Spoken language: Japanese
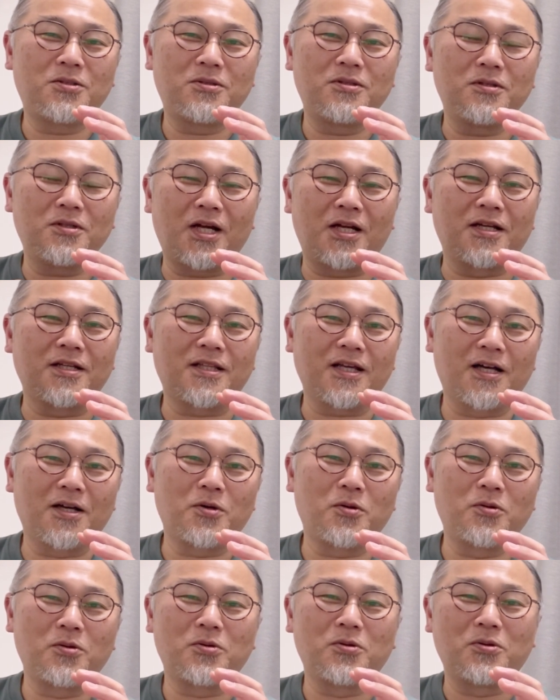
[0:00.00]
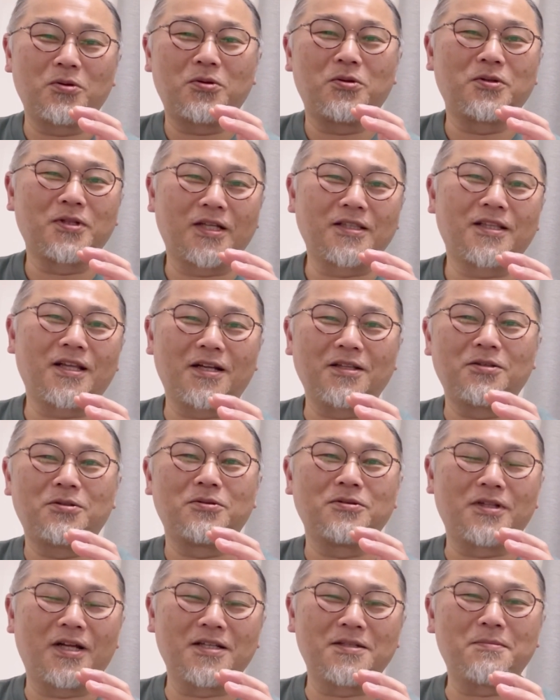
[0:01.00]
あなたがこうこうこうだったらど
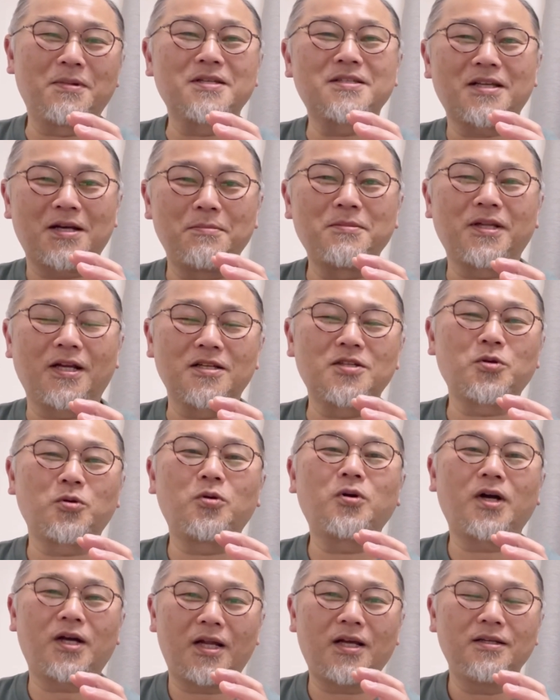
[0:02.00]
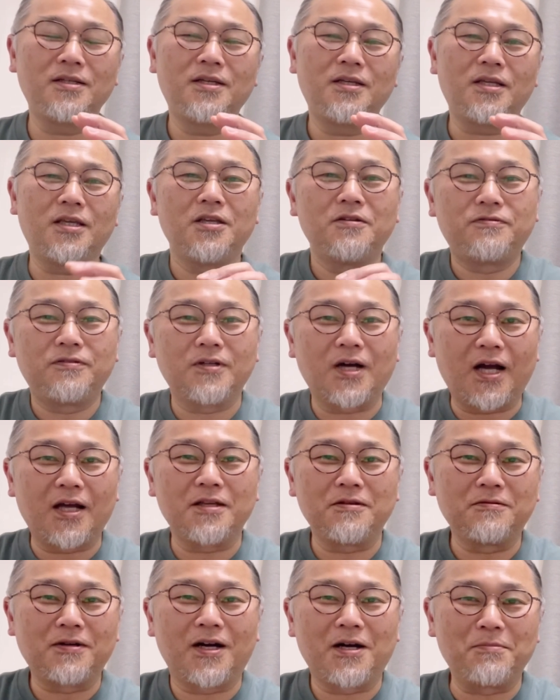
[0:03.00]
うなりますかみたいな、そこから if I
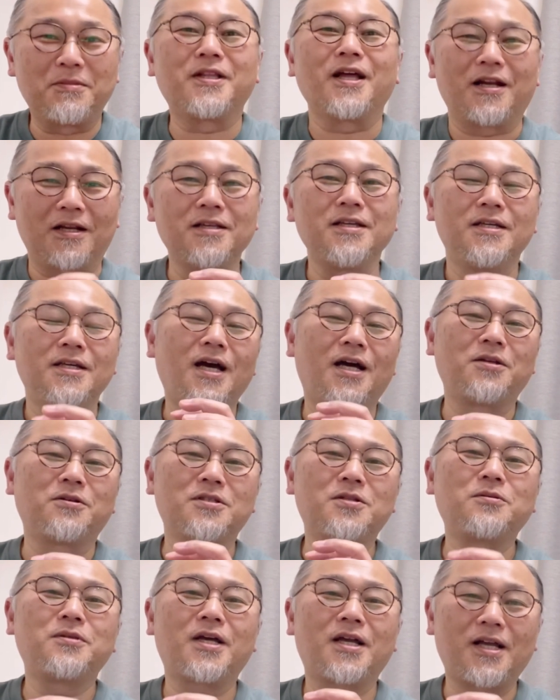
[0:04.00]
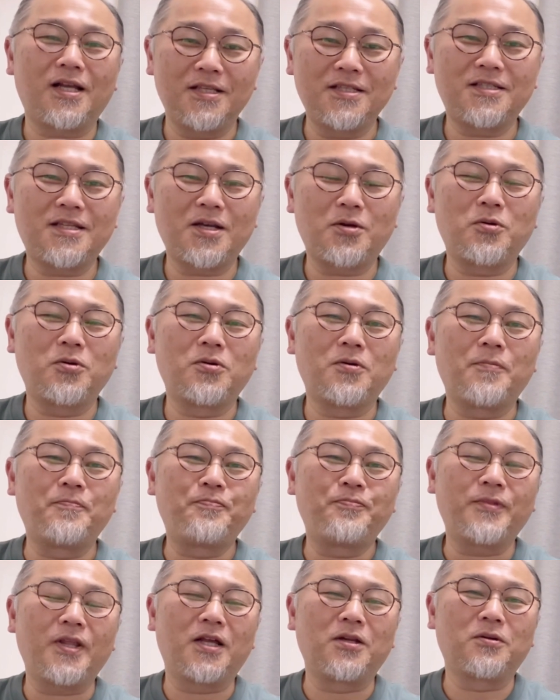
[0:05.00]
were みたいな、あの、そんな感じでこ
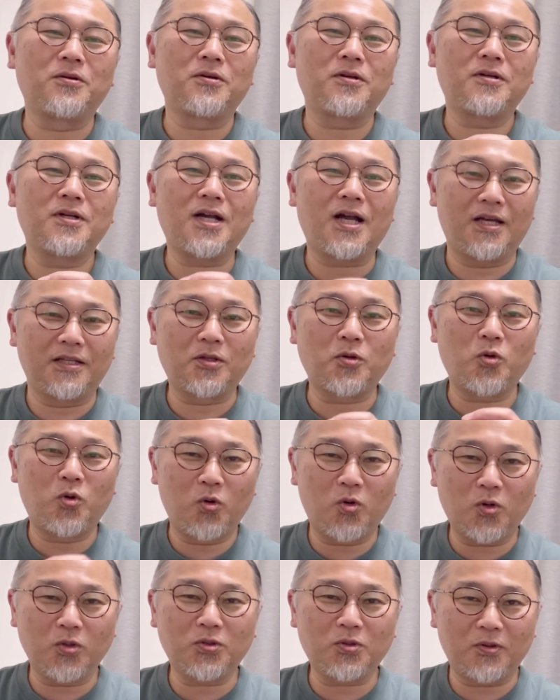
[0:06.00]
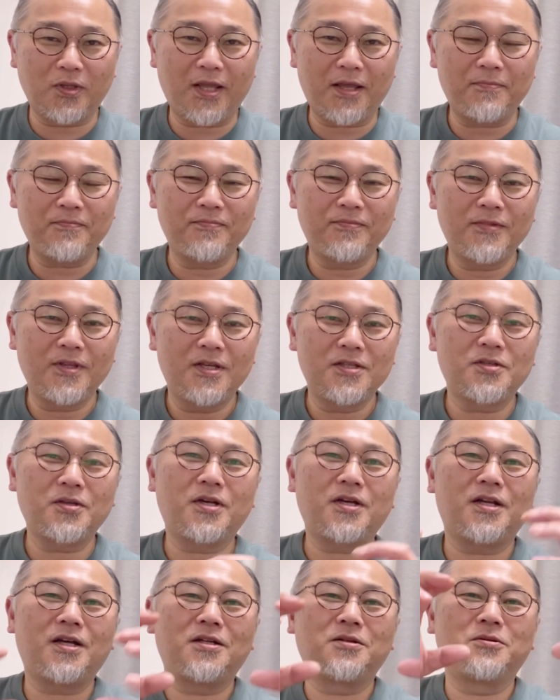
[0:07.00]
う、あの、書いて、こことね、それ
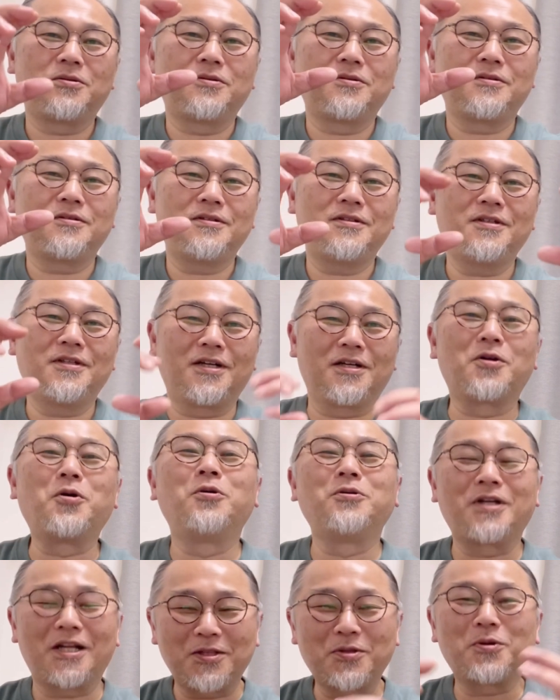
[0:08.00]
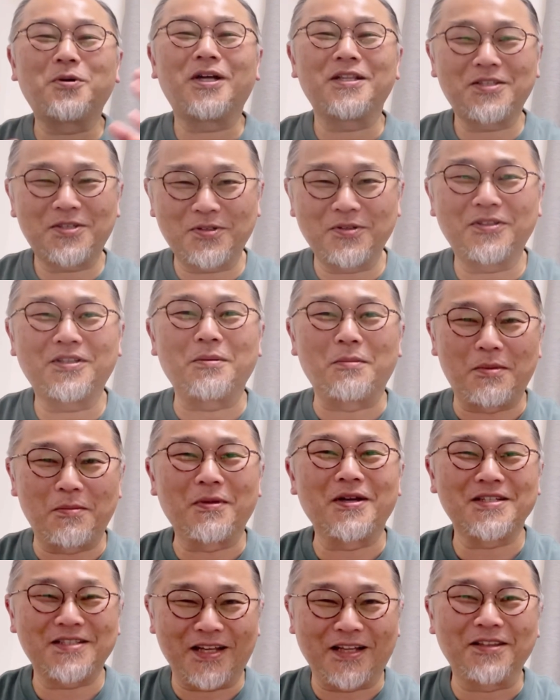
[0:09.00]
からあのあこんな答案作ってみ
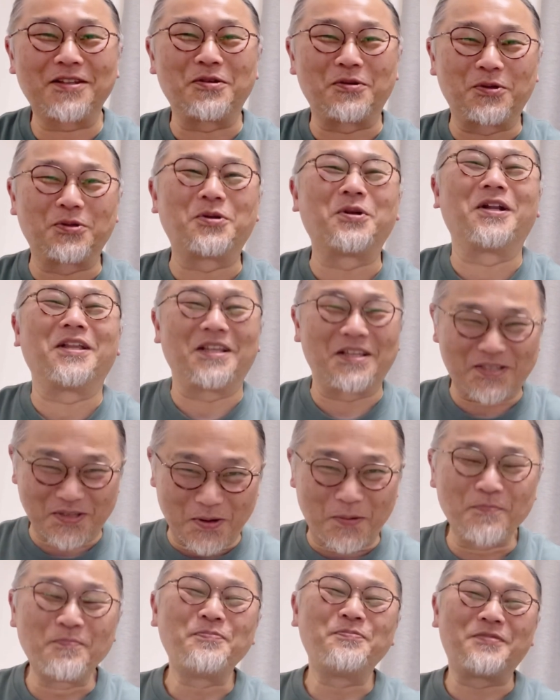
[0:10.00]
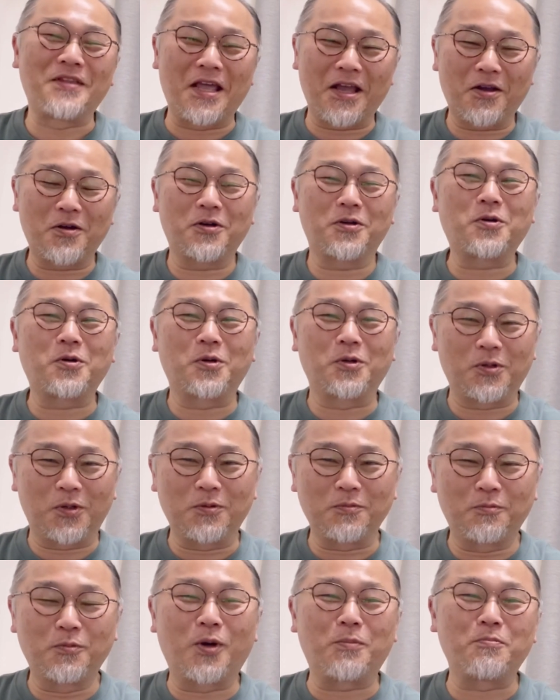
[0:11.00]
ましたっていうことなんですよ。で、ここ
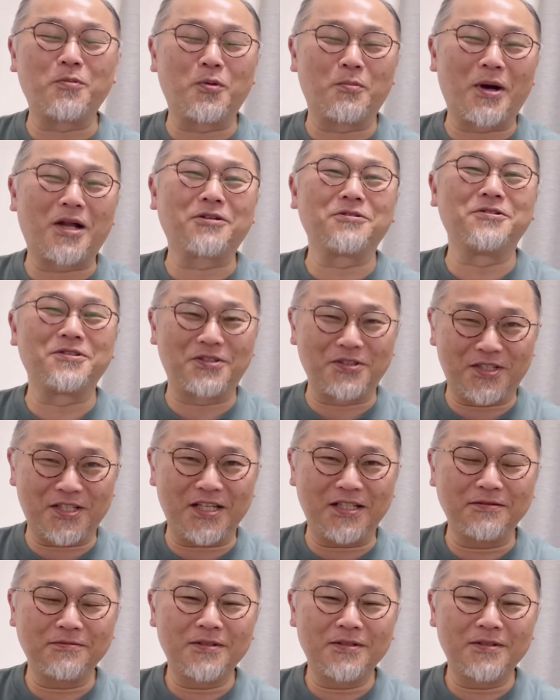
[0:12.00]
もも丸写し。